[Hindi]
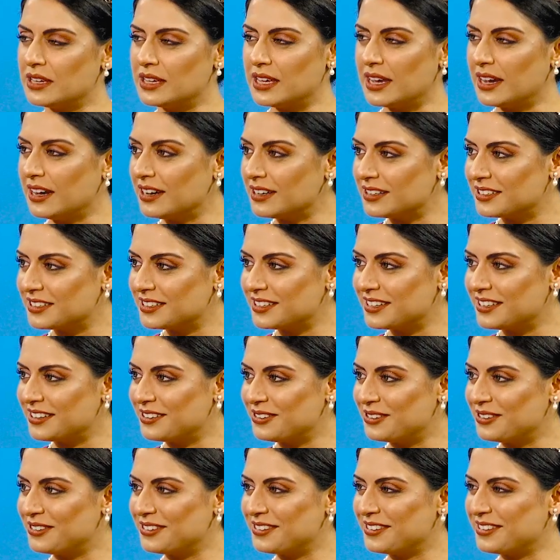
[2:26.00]
क्या
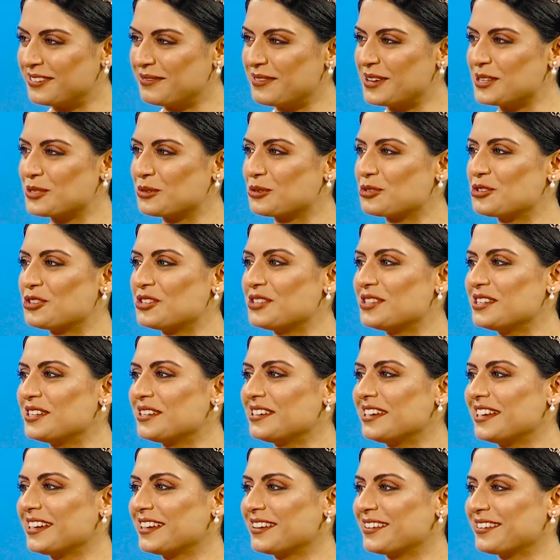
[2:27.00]
मैं सोची
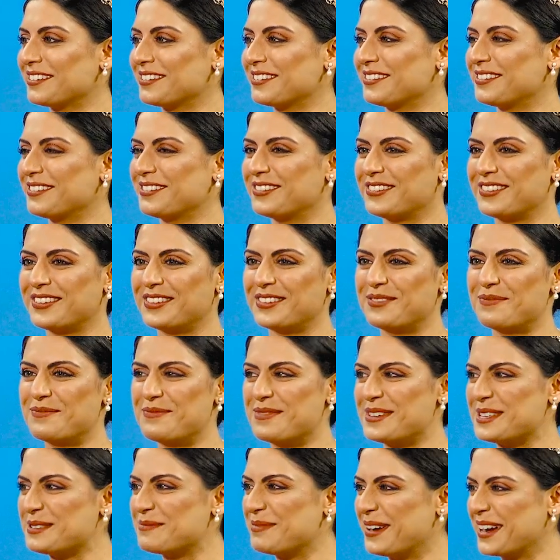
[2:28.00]
थी लाइक
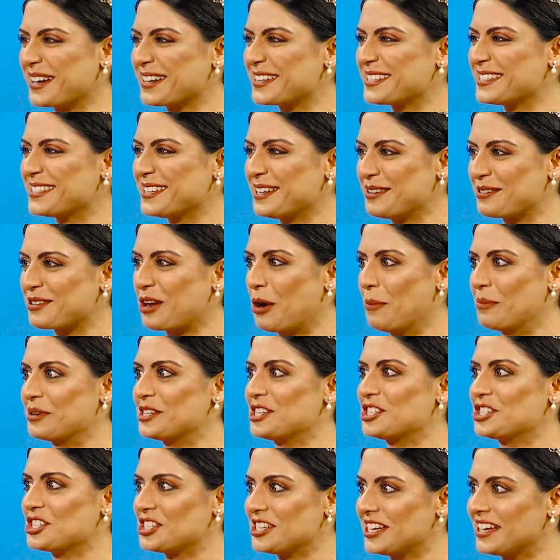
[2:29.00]
मिस पाकिस्तान
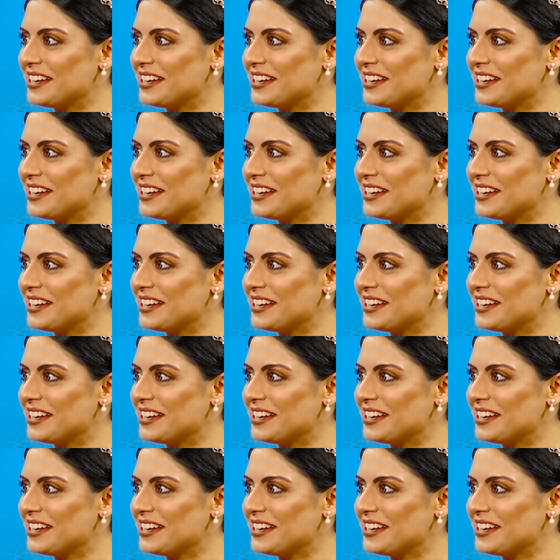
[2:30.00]
कंपटीशन